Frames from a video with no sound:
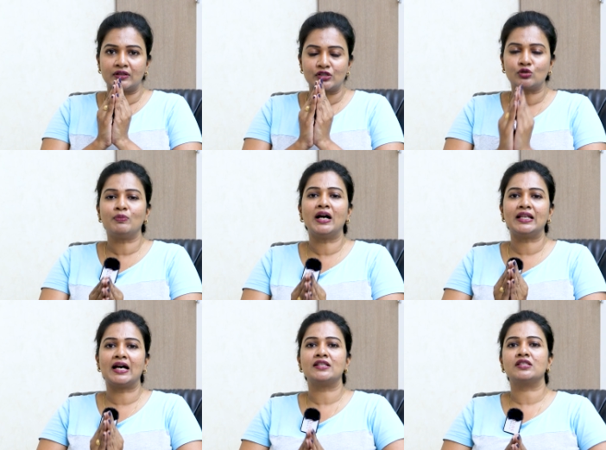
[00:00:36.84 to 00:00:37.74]
జుంబా
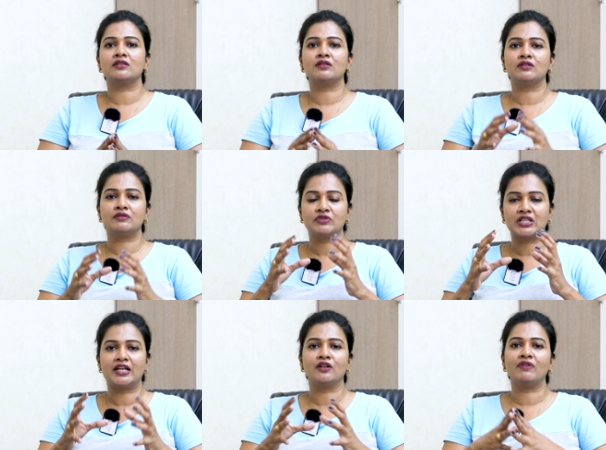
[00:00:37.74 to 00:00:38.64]
డాన్స్
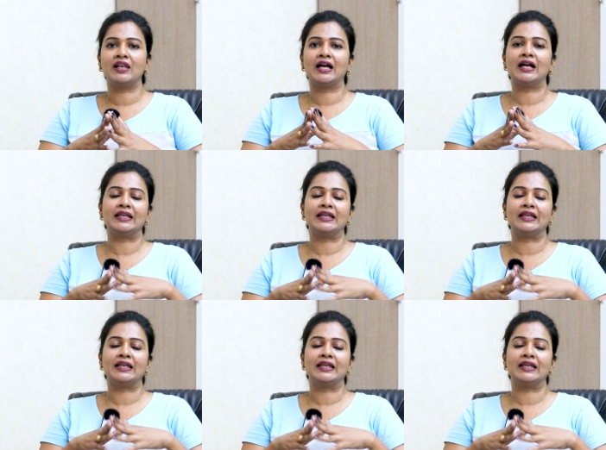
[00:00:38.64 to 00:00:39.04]
చేయడం వల్ల